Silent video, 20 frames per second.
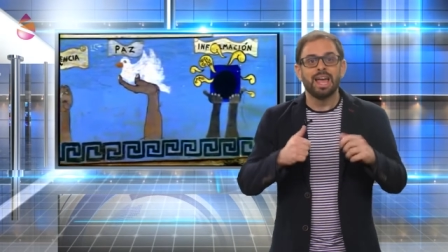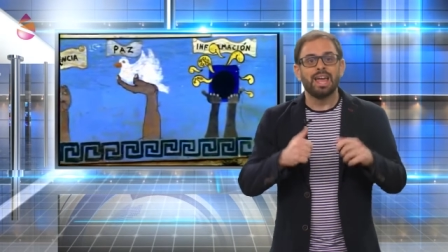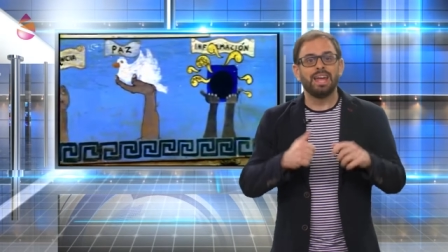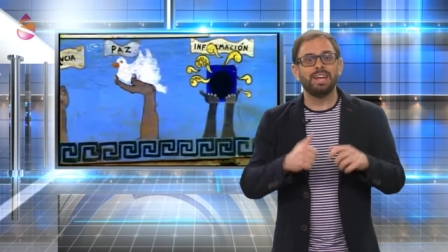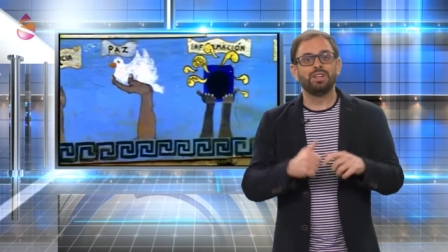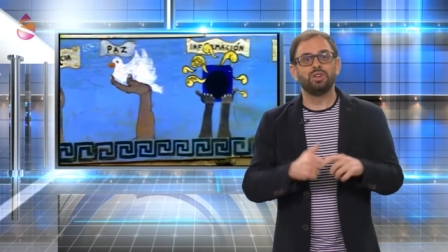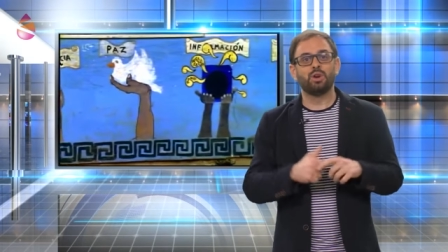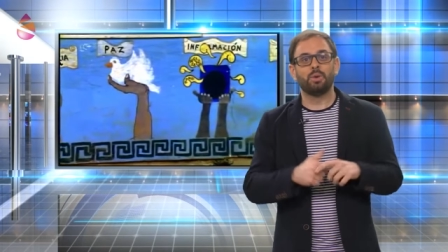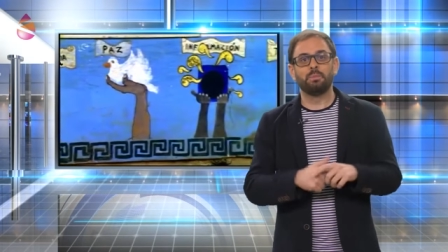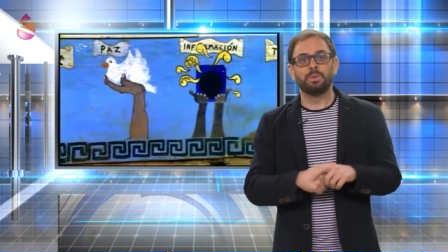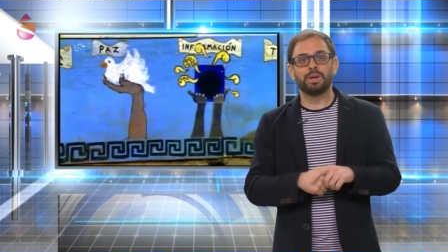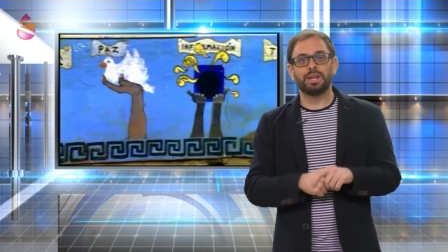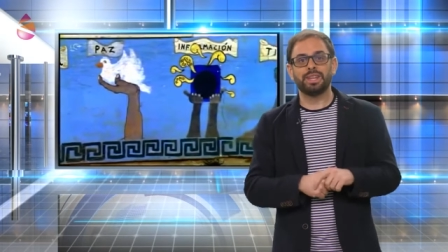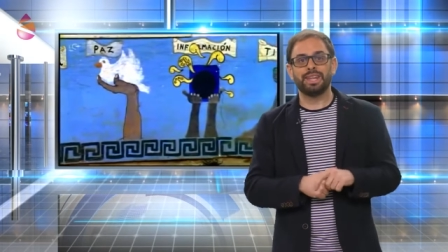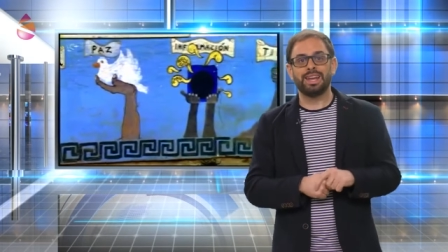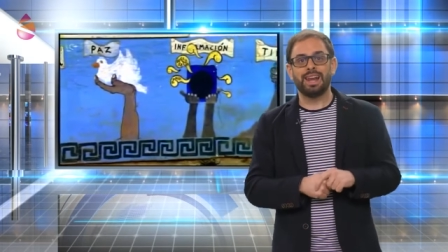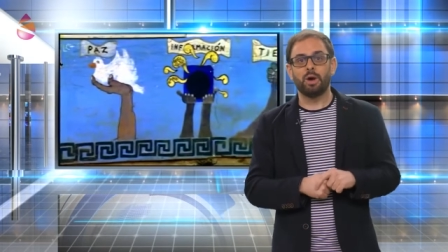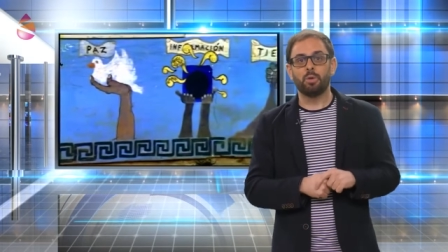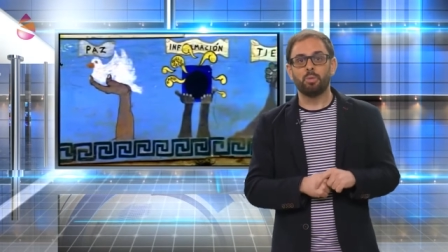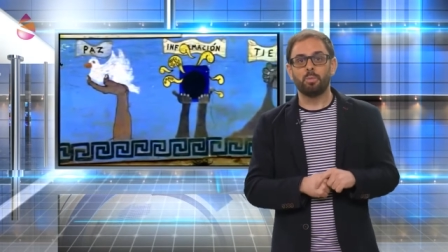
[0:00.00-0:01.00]
en nombre
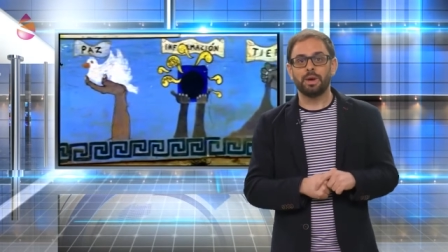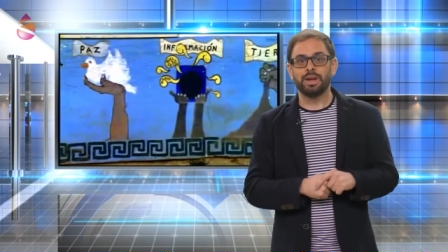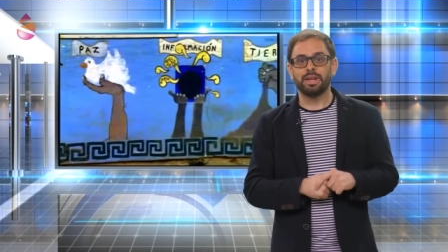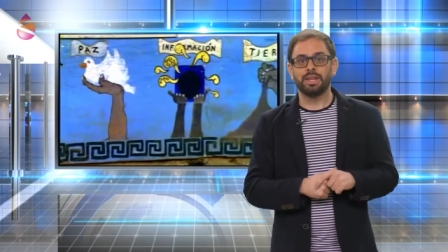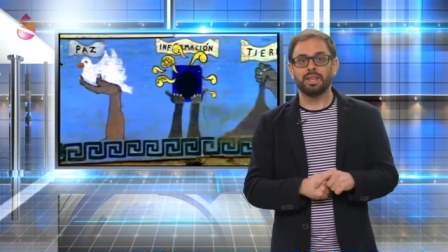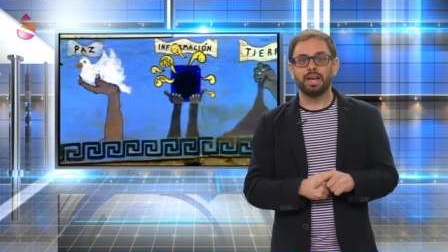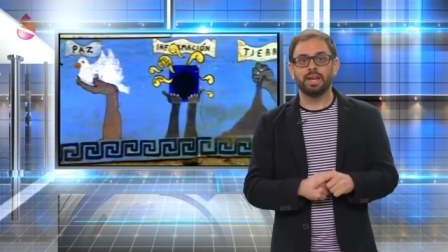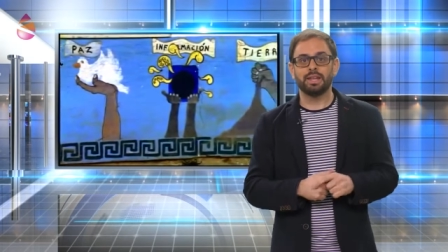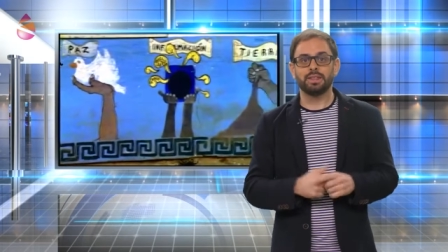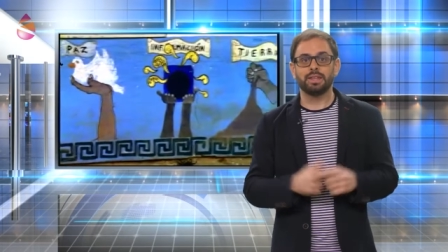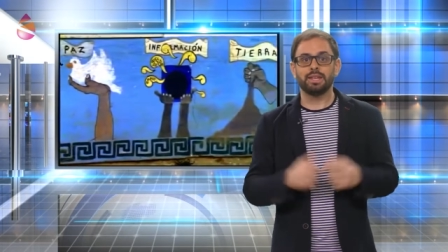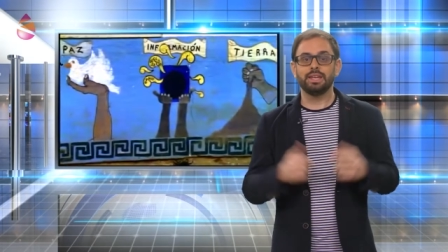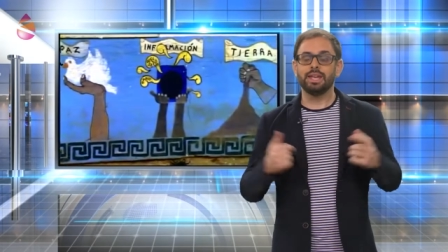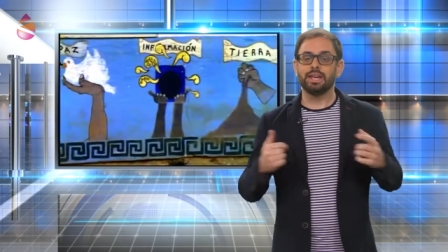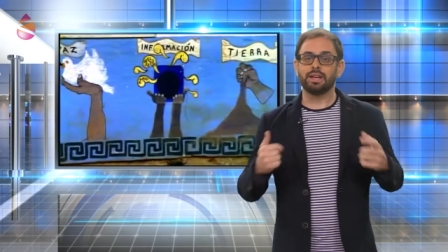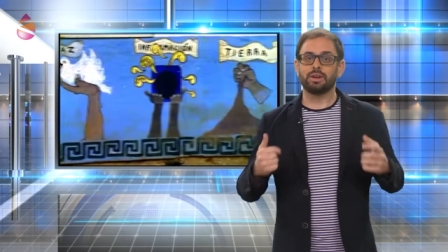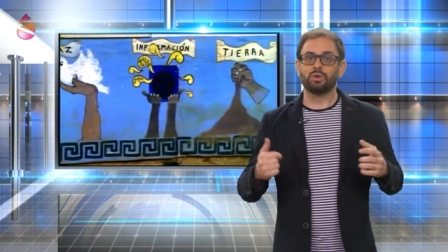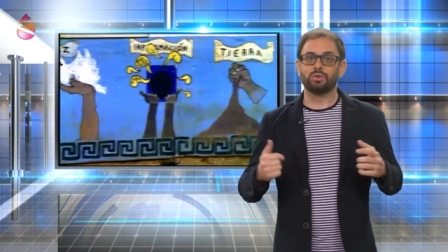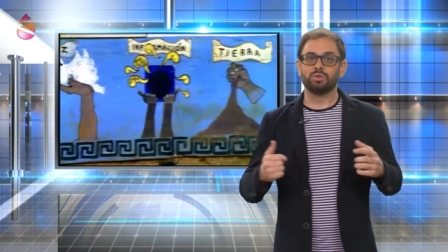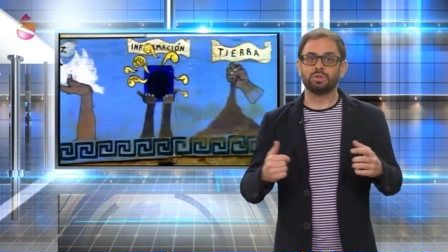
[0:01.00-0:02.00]
de la humanidad y
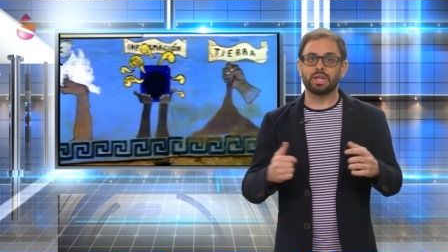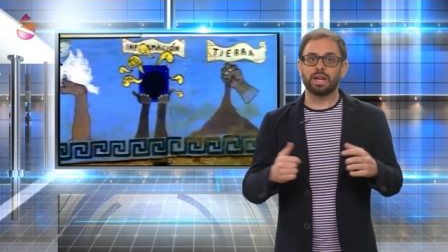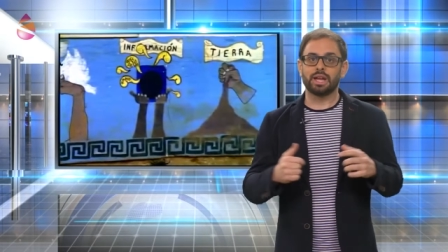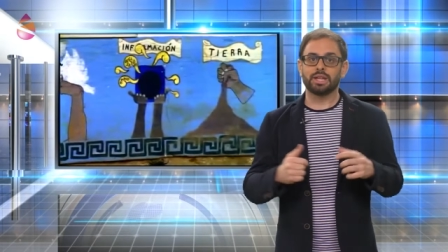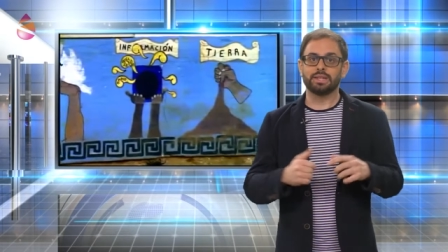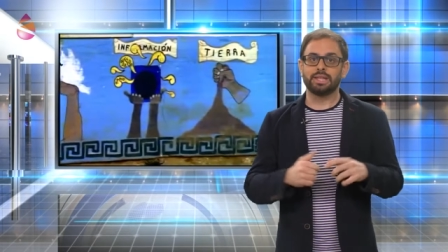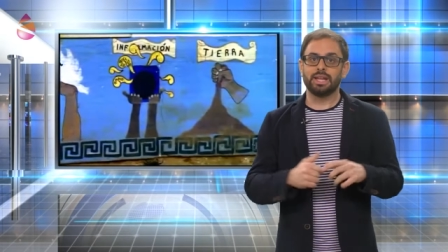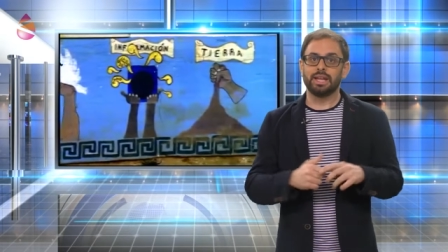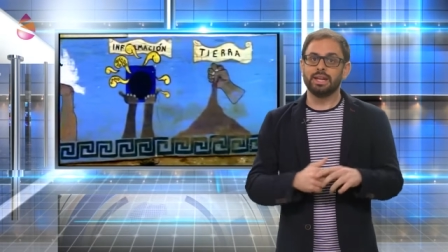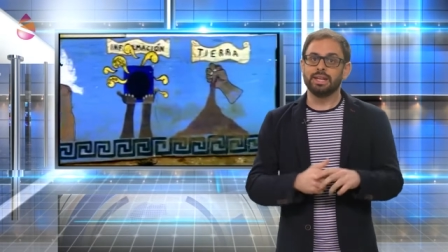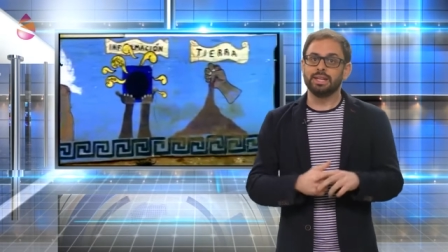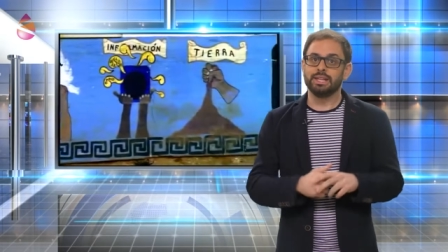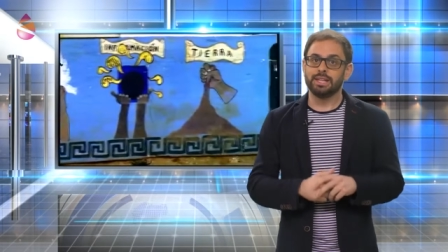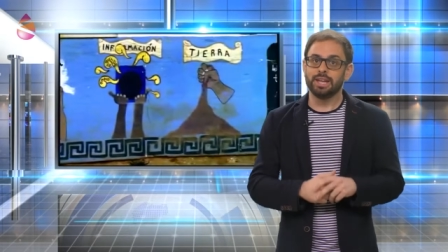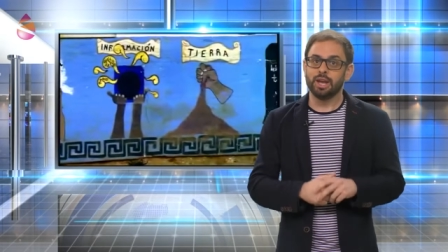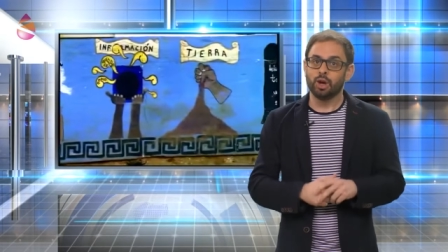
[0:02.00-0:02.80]
en contra del